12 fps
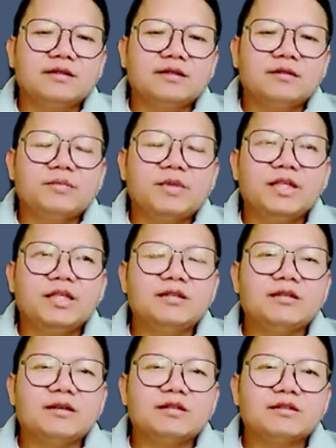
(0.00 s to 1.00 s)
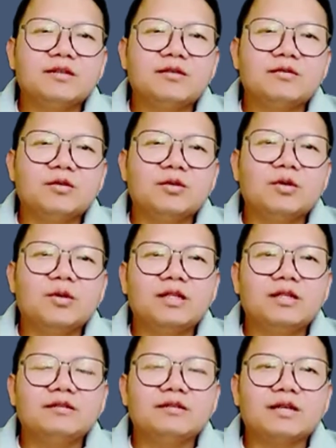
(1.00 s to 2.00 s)
hay tọ slot rủn thuật
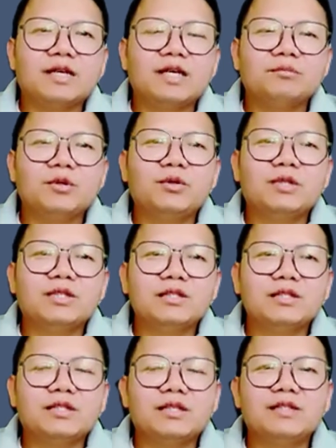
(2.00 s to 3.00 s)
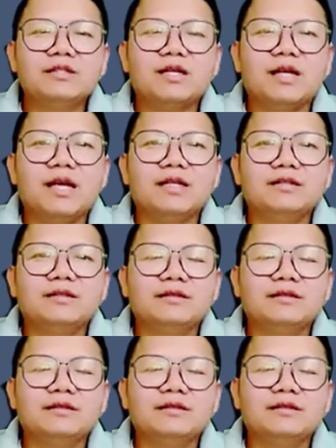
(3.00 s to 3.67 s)
nó có ca pro sẽ cái đấy sờ lanh